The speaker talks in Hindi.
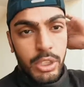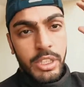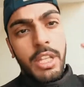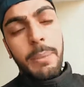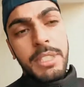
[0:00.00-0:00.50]

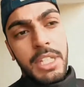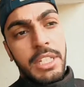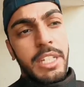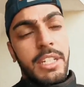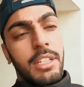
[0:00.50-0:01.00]
दीदी अभी जा
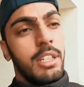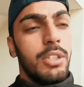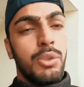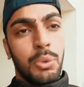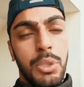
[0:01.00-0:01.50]
रही है
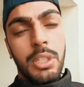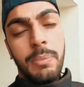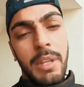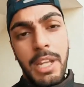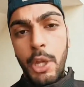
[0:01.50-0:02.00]
सूरत
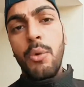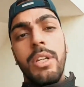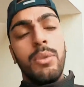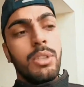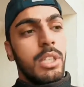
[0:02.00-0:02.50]
में
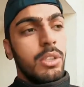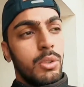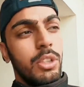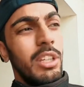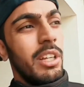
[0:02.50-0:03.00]
लेवर है उनका
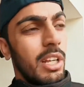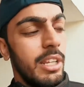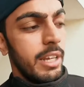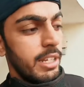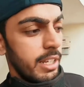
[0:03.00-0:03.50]
तो दीदी कल
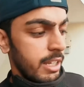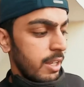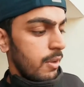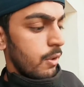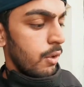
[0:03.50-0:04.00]
ही आएगी
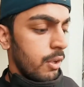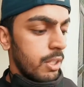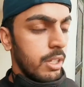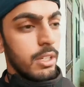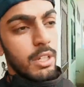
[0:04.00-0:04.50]

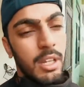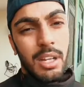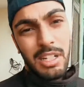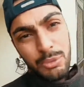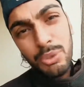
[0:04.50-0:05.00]
और
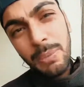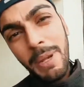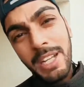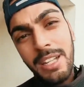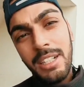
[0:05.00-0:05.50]
आज मुझे
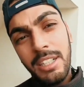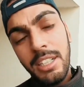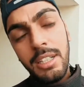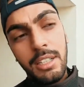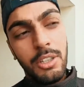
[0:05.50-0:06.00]
पैकिंग करनी
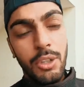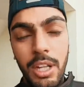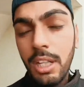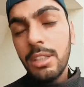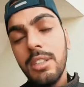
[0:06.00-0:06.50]
है क्योंकि
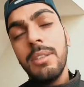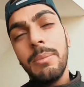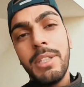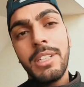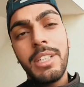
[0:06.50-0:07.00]
कल
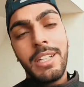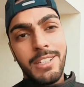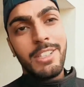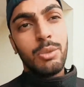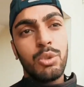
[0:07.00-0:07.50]
मैं
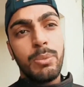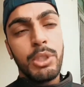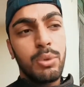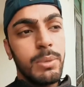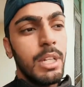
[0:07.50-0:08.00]
निकल रहा हूँ सुबह
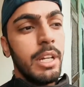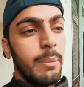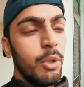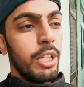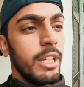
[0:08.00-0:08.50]
सुबह अर्ली
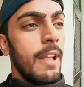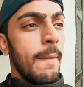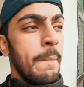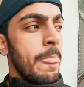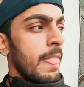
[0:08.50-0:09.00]
मॉर्निंग
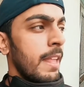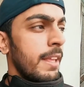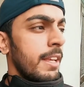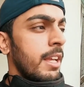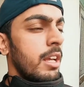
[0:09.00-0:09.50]

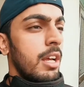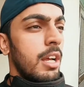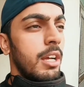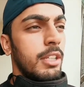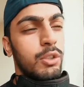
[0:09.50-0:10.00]

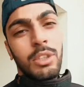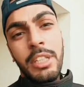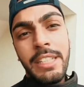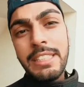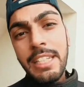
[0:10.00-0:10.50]
तो
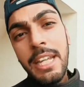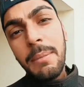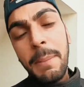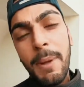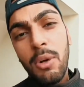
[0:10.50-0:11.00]
दीदी से नहीं
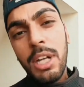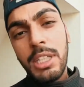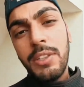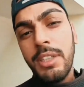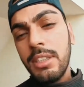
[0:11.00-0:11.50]
मिल पाऊँगा
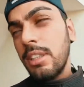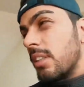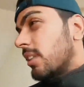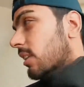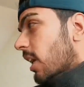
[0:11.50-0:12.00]
आते
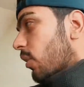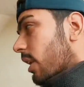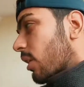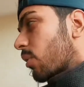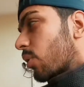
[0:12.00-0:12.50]
वक्त क्या हो
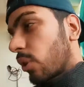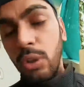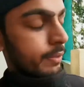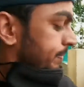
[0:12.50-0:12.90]
गया खोखो